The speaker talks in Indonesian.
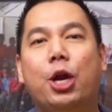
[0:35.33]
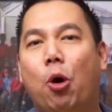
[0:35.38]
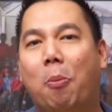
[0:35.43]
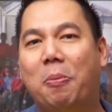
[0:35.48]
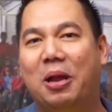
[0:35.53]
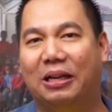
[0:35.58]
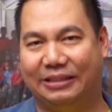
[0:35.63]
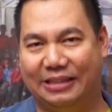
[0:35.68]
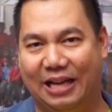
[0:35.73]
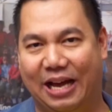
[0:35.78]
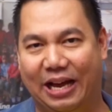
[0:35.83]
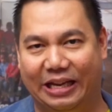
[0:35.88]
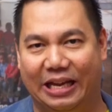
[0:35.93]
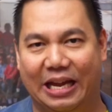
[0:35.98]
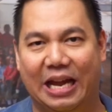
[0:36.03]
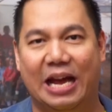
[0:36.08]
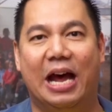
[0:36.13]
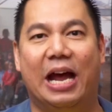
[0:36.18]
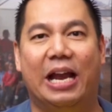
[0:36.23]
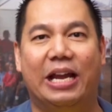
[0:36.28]
12 hari
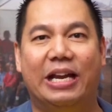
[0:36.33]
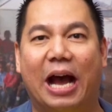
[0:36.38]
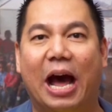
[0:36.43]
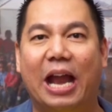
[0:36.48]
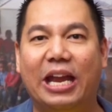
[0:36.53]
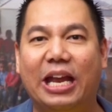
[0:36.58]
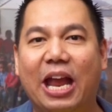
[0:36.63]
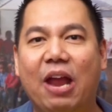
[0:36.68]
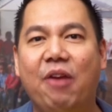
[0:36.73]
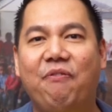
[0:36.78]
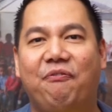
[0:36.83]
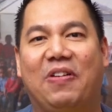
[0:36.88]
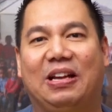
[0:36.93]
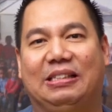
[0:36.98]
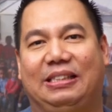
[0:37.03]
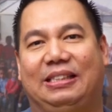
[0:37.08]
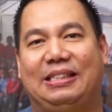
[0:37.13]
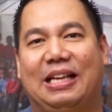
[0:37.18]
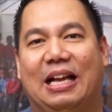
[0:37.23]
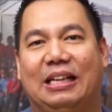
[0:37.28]
dengan
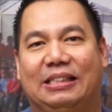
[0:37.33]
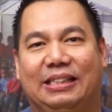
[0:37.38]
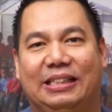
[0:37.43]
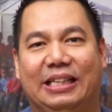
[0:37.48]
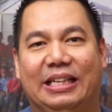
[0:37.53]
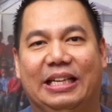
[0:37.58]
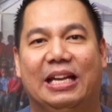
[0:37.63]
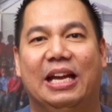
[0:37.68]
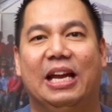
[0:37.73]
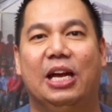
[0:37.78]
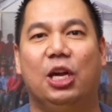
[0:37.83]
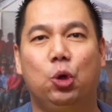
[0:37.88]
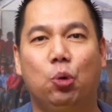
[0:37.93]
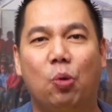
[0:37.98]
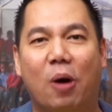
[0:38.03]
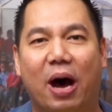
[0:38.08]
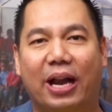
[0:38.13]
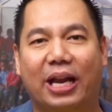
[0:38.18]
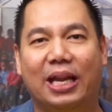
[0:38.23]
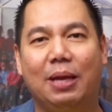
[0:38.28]
investasi
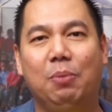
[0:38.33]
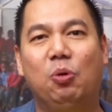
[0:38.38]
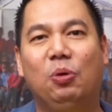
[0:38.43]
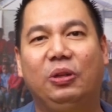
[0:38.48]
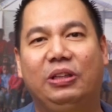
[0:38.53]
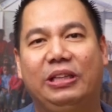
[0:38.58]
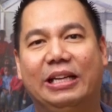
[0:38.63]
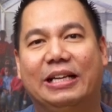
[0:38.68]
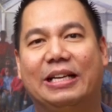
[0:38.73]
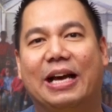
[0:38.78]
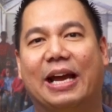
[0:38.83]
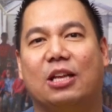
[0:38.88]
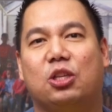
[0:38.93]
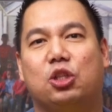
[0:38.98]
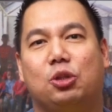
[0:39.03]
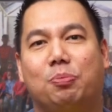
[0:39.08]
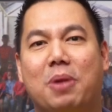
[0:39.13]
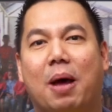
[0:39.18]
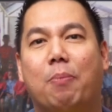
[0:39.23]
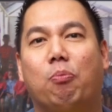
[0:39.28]

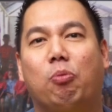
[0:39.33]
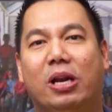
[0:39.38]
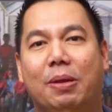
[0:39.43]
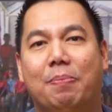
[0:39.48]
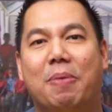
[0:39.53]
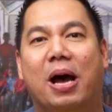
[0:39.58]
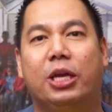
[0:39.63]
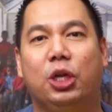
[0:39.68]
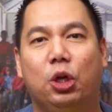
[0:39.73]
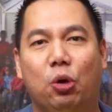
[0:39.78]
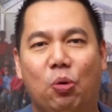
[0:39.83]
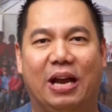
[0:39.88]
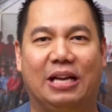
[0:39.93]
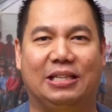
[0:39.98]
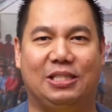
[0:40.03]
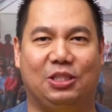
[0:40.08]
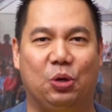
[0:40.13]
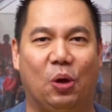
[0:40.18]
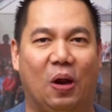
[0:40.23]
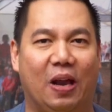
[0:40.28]
2.395
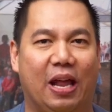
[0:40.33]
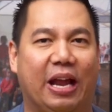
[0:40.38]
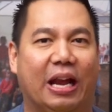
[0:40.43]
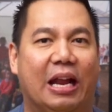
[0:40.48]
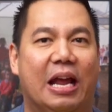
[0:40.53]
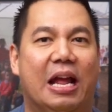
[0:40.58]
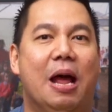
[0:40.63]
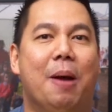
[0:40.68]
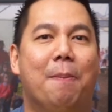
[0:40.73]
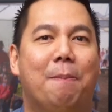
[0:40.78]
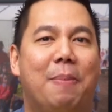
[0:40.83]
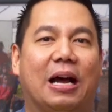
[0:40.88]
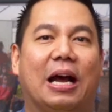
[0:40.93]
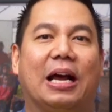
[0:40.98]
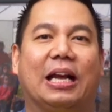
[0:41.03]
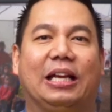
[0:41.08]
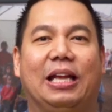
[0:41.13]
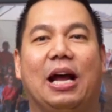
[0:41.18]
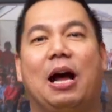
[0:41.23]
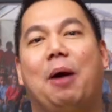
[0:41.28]
US dollar
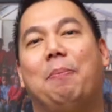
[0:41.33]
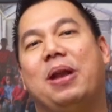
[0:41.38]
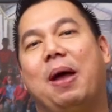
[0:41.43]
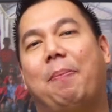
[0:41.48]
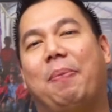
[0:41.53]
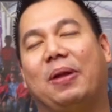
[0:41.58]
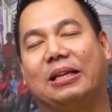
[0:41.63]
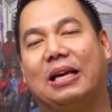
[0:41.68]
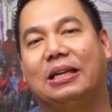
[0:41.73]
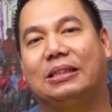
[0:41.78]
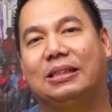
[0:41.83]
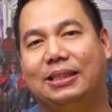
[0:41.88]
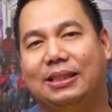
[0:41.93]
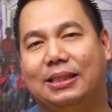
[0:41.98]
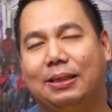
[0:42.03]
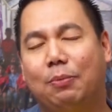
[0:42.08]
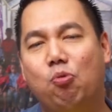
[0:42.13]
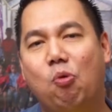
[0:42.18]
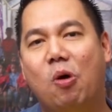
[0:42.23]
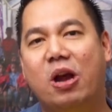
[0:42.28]
maka kita akan mendapatkan
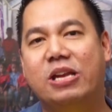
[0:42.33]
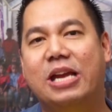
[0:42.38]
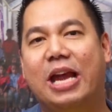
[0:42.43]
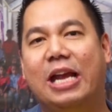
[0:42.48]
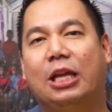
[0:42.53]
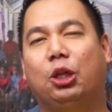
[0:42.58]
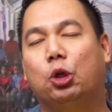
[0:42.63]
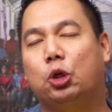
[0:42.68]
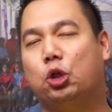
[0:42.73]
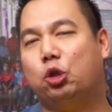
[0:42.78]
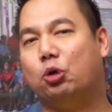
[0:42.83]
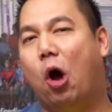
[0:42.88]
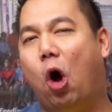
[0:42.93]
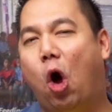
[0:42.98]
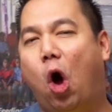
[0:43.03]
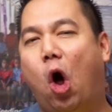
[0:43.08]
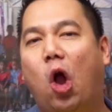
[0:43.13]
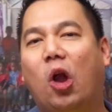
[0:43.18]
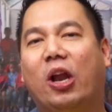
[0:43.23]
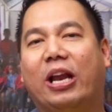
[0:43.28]
semuanya itu
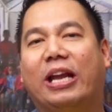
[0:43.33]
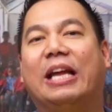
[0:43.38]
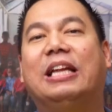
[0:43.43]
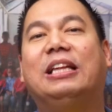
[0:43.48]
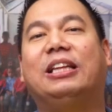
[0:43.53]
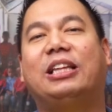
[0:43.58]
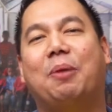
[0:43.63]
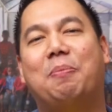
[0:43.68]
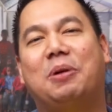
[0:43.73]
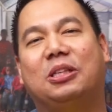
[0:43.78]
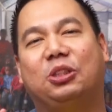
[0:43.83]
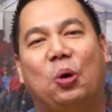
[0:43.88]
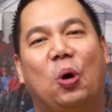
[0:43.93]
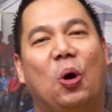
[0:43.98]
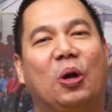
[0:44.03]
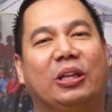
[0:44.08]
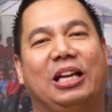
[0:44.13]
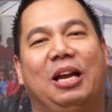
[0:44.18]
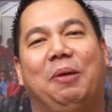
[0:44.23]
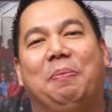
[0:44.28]
sudah all in termasuk
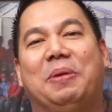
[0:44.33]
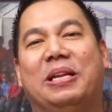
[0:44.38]
hotel